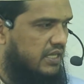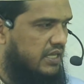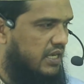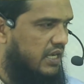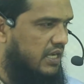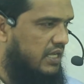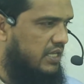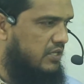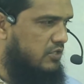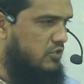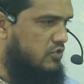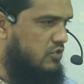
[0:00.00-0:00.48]

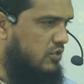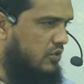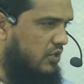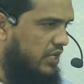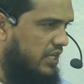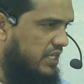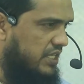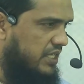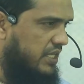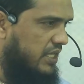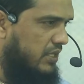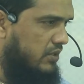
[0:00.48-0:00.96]
গায়ের
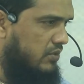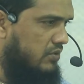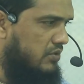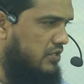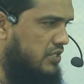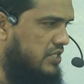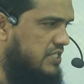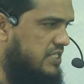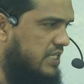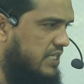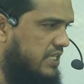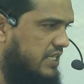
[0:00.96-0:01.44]
জোরে কেউ
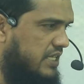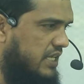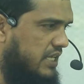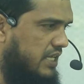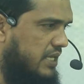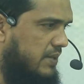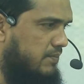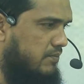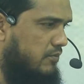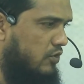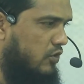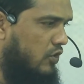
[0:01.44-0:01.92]
নিজেকে
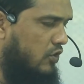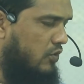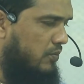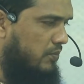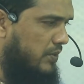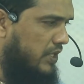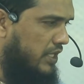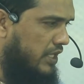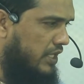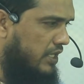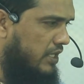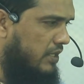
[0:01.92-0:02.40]

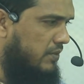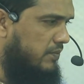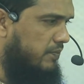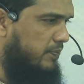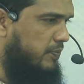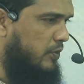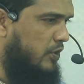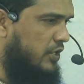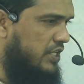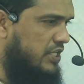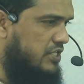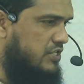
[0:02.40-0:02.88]
মোমেন
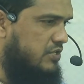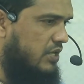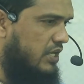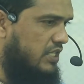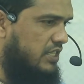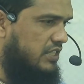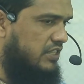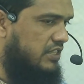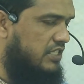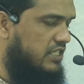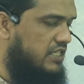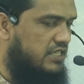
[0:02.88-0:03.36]

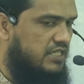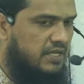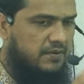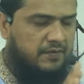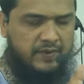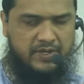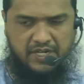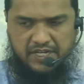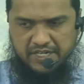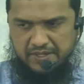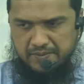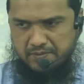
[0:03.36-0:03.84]
পরিচয় দিতে
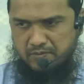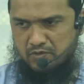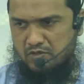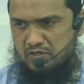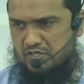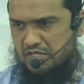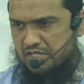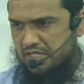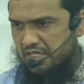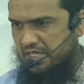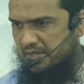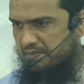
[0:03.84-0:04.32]
পারে
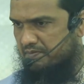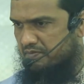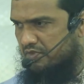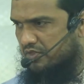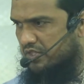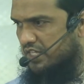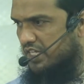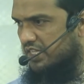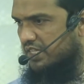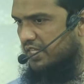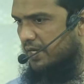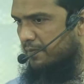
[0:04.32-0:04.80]
মুসলিম
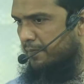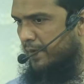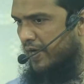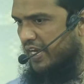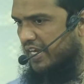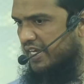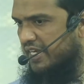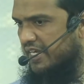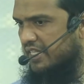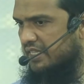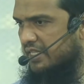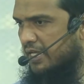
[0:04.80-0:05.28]
দিতে
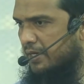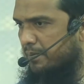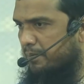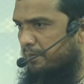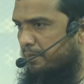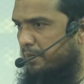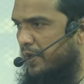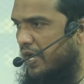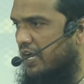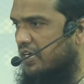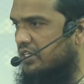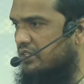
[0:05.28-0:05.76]
পারে এটা তার
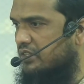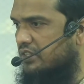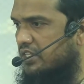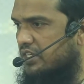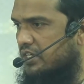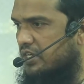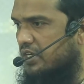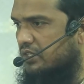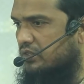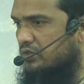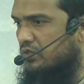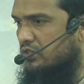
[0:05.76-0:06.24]

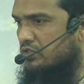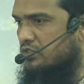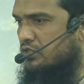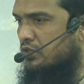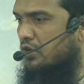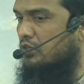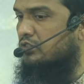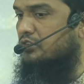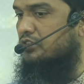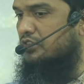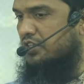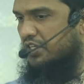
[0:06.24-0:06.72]
ব্যক্তিগত
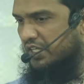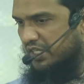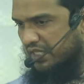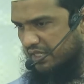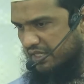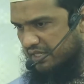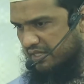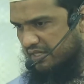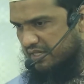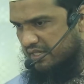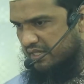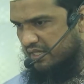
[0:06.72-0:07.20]
শক্তি
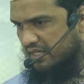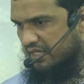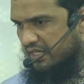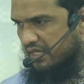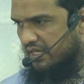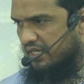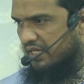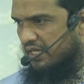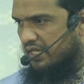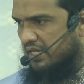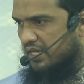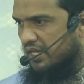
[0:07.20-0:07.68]

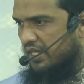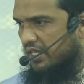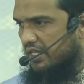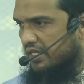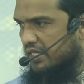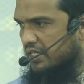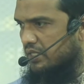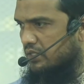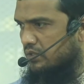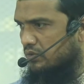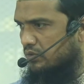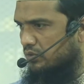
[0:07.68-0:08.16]

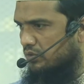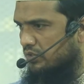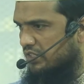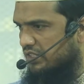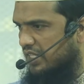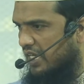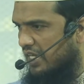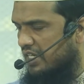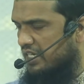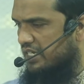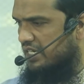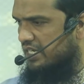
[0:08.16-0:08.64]
কিন্তু
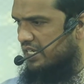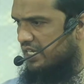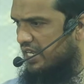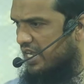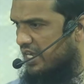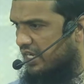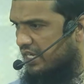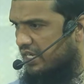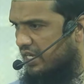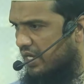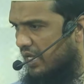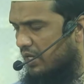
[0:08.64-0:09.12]

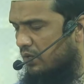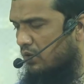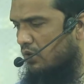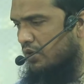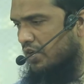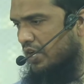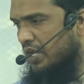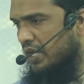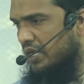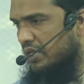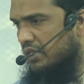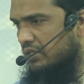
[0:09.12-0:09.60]
দালিলিক
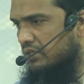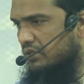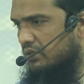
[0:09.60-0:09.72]
কালোকে